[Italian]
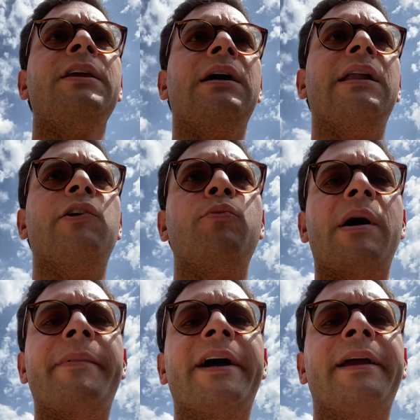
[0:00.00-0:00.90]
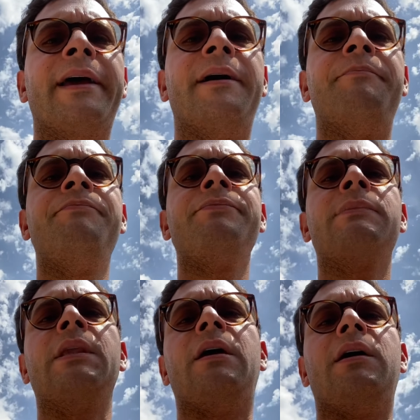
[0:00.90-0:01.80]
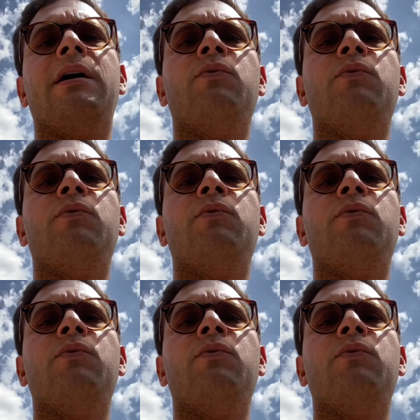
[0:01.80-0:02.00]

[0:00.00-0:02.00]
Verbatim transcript: alla Roma manca eh,